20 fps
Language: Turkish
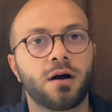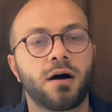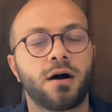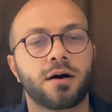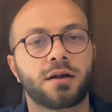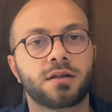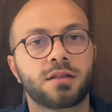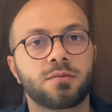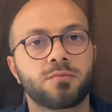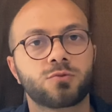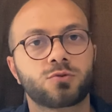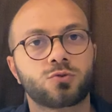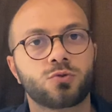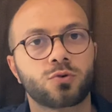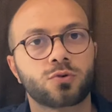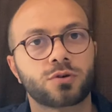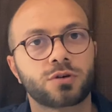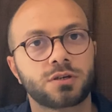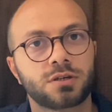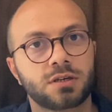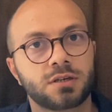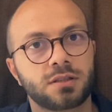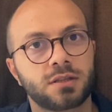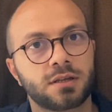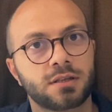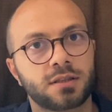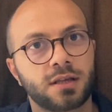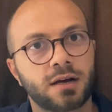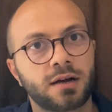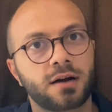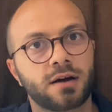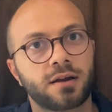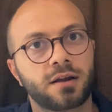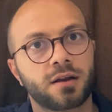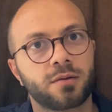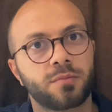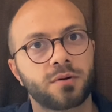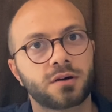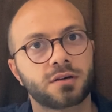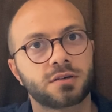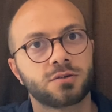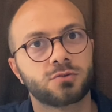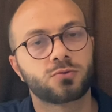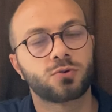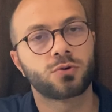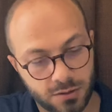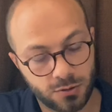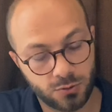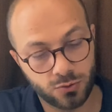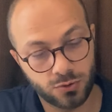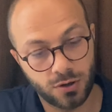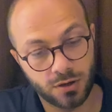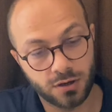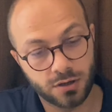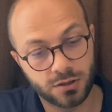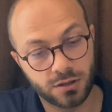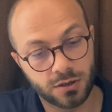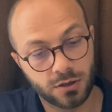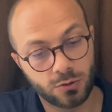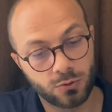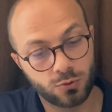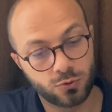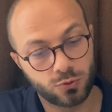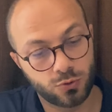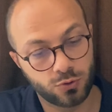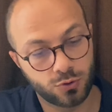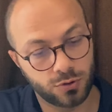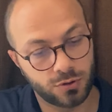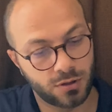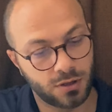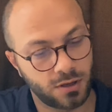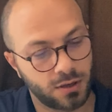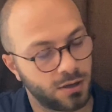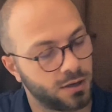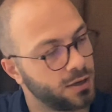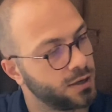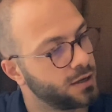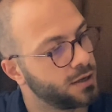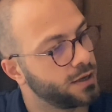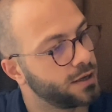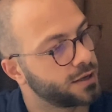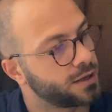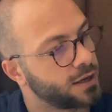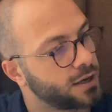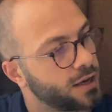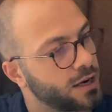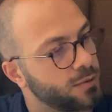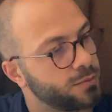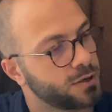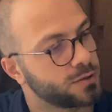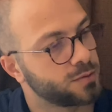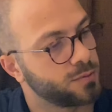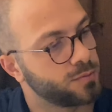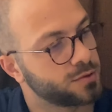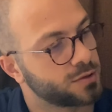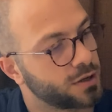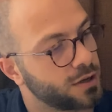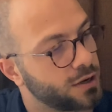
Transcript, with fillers: Aradığımız son kişiyi de tekrar aramak için şimdi şu arkadaki güç tuşuna iki kere basmamız